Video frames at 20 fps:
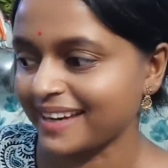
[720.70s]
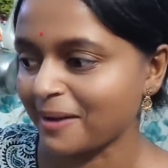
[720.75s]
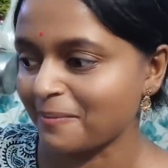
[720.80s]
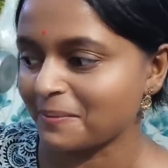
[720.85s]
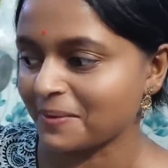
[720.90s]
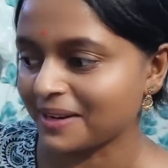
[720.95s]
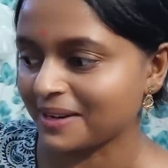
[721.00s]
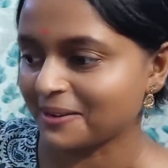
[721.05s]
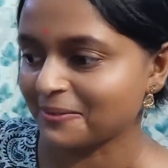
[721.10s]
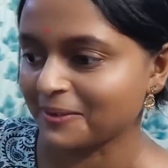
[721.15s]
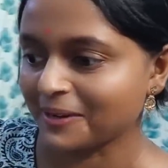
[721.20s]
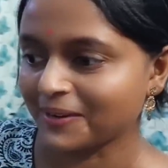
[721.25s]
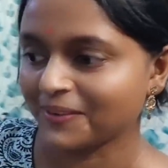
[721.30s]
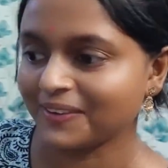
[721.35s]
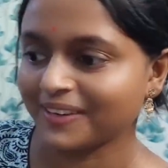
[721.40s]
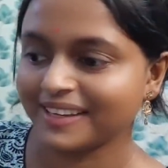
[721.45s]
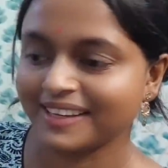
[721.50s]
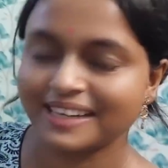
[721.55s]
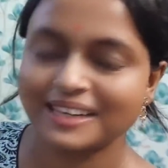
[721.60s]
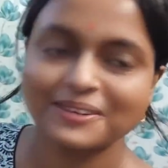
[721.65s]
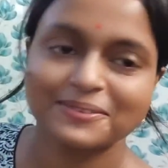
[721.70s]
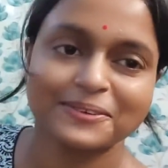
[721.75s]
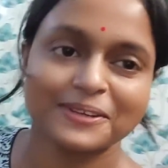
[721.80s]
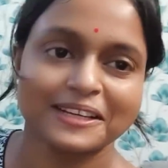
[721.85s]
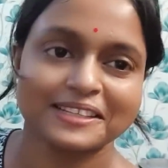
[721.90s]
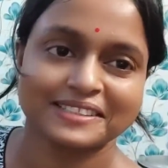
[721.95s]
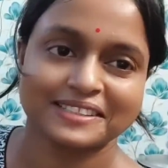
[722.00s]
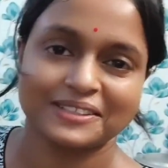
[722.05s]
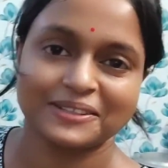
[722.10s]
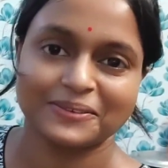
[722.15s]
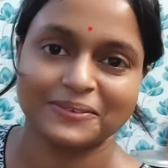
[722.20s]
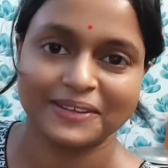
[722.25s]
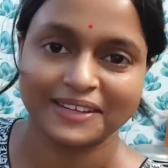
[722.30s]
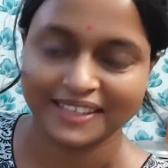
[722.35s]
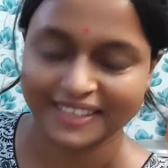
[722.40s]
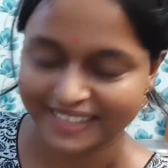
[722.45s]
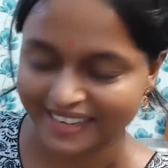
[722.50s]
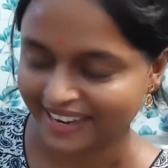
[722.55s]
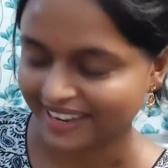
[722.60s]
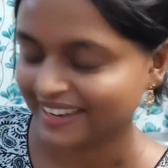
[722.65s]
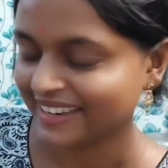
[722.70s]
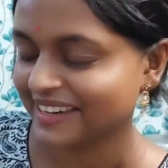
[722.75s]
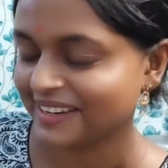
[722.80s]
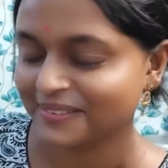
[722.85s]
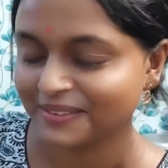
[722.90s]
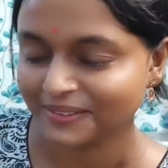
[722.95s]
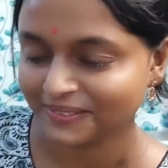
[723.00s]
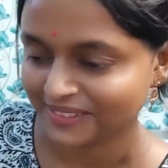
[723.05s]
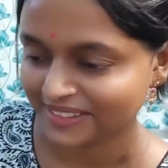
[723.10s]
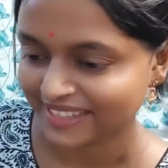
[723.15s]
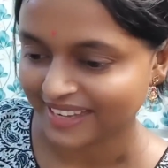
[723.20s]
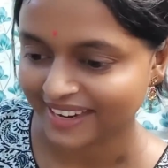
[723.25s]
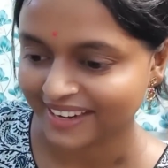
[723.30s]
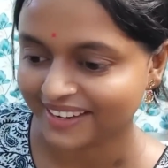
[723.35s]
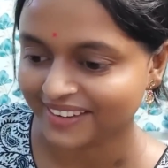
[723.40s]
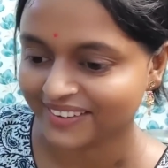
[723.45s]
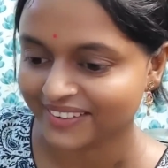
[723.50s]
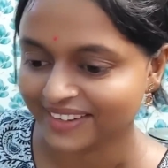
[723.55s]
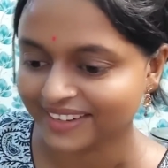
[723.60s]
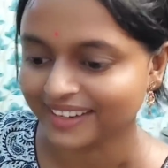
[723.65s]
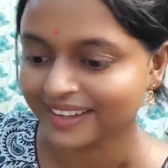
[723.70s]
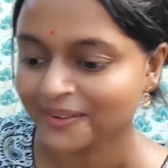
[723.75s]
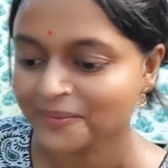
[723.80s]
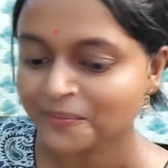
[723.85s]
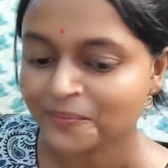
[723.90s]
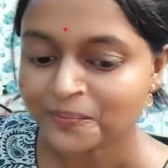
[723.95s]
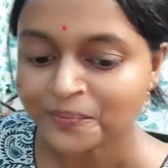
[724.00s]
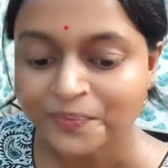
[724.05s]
এই নামটা আর ভালো লাগে না বলে সেরকম একটা খাই আমাদের বাড়িতে আনা হয় না